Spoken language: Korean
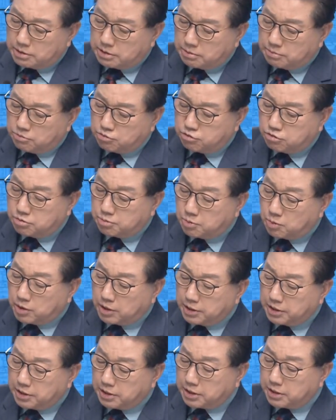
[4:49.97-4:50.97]
지금 두 후보
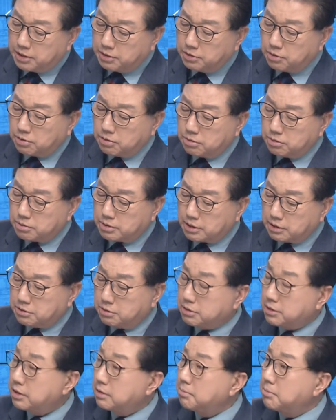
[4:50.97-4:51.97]
간의 여론조사
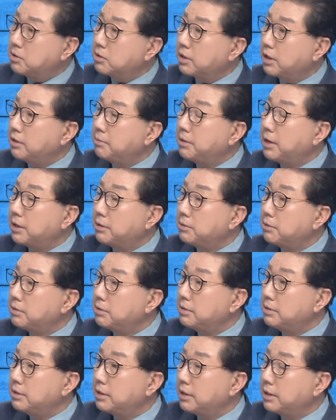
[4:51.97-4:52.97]
격차는 뭐 게임이 안
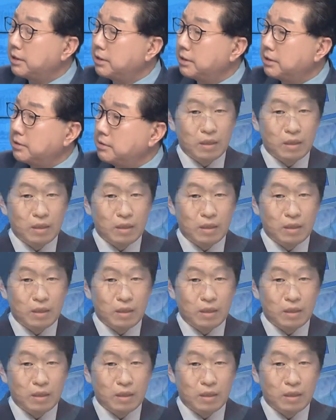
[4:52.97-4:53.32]
되던데.